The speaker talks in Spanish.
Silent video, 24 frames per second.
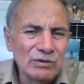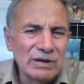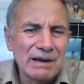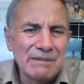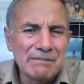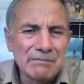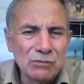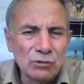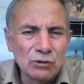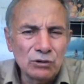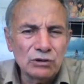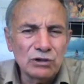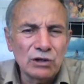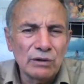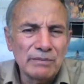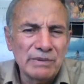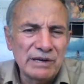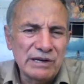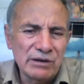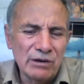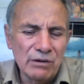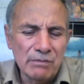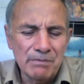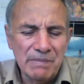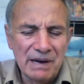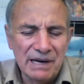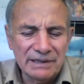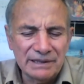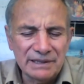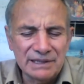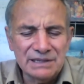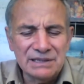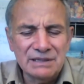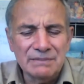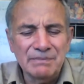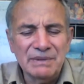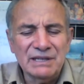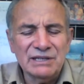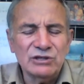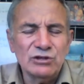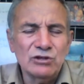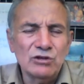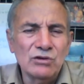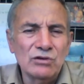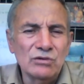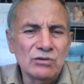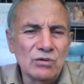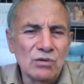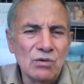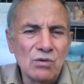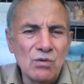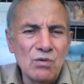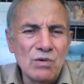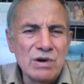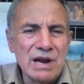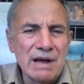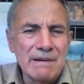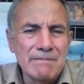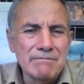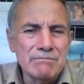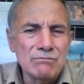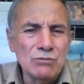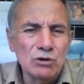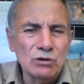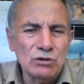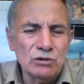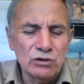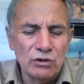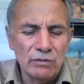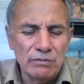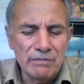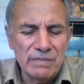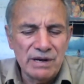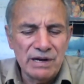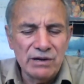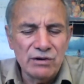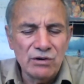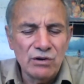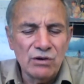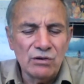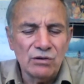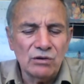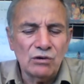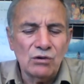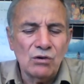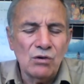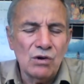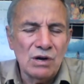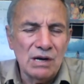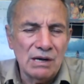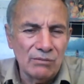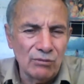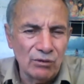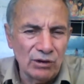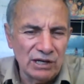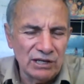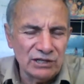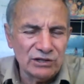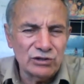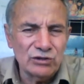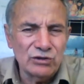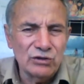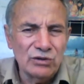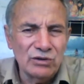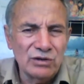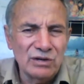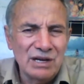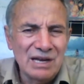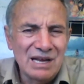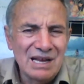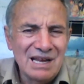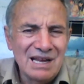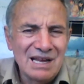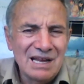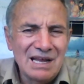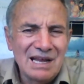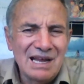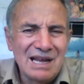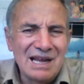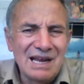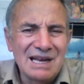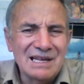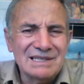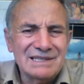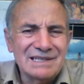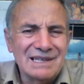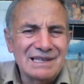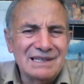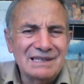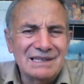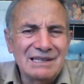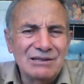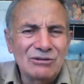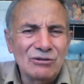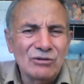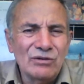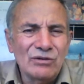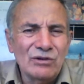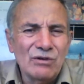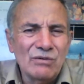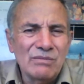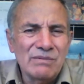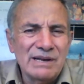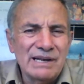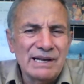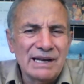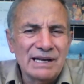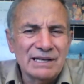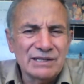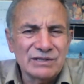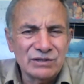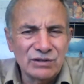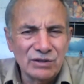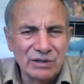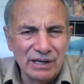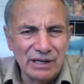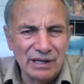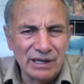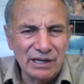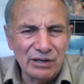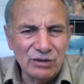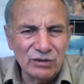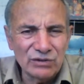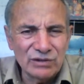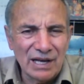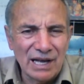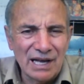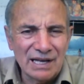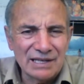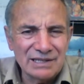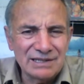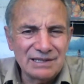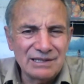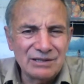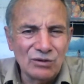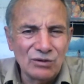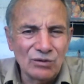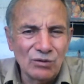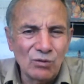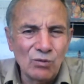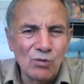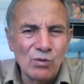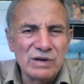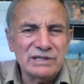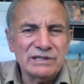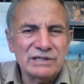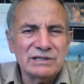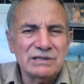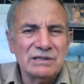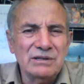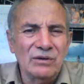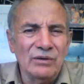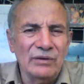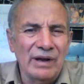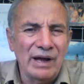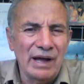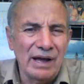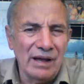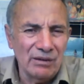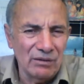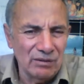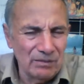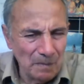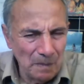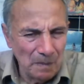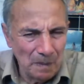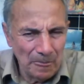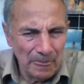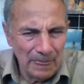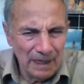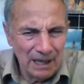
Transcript: una mucho menor participación, una mucho menor colaboración, el sentido de obligación en ellos ha sido cuestionado,